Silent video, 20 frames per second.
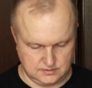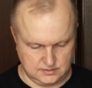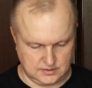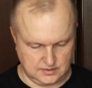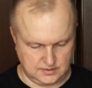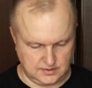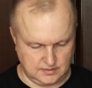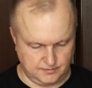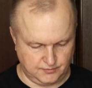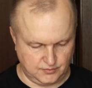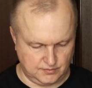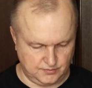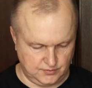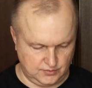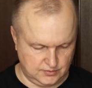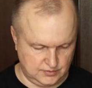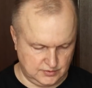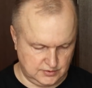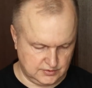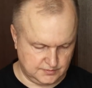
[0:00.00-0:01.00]
так я
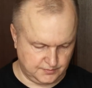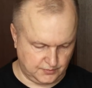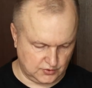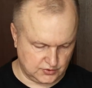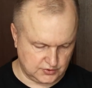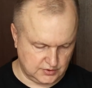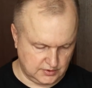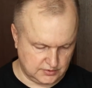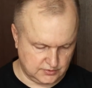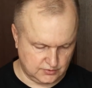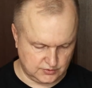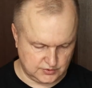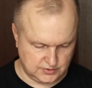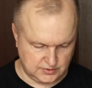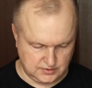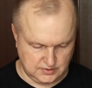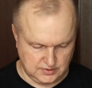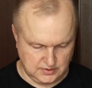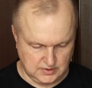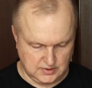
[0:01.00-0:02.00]
помню, и из прошлых
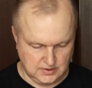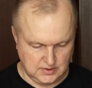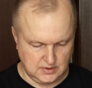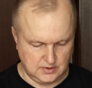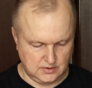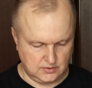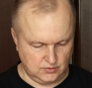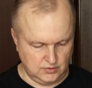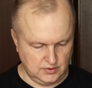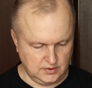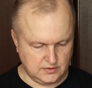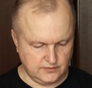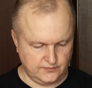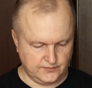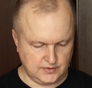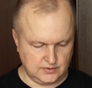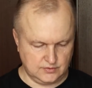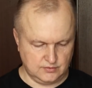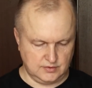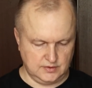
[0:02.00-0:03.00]
тоже
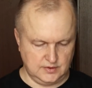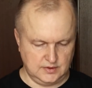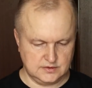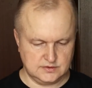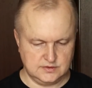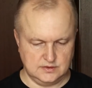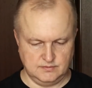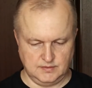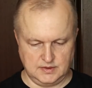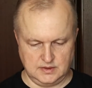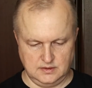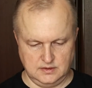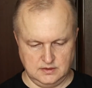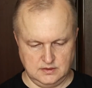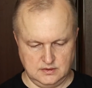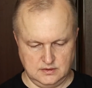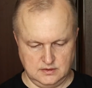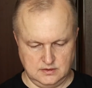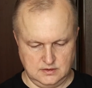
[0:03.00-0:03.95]
роликов, которые я снимал.